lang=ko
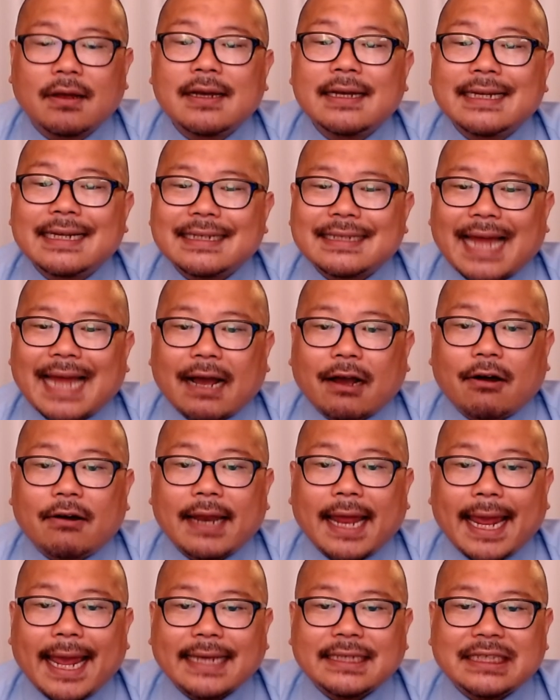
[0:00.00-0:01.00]
사건의
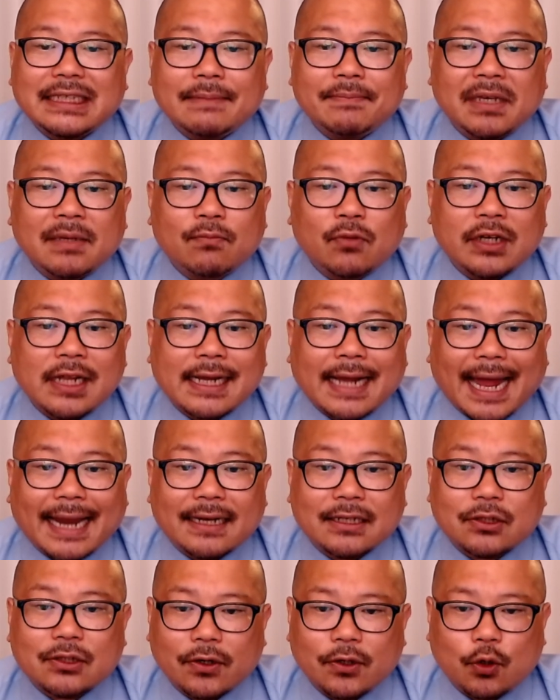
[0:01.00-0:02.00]
핵심 인물일
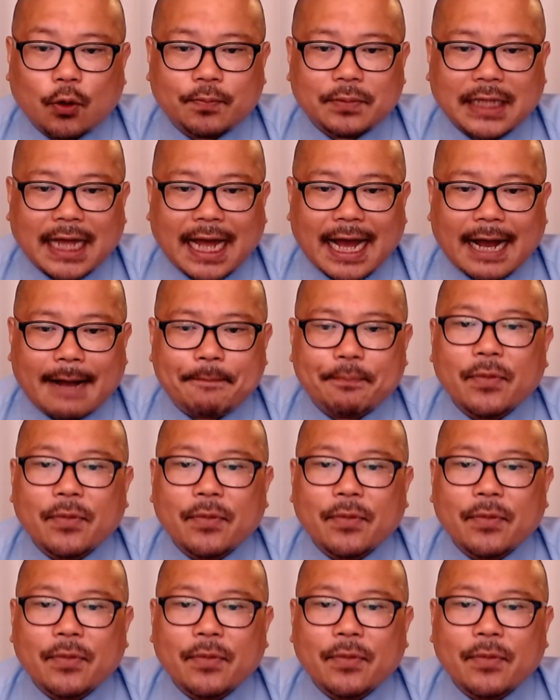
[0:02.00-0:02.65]
가능성이 높다.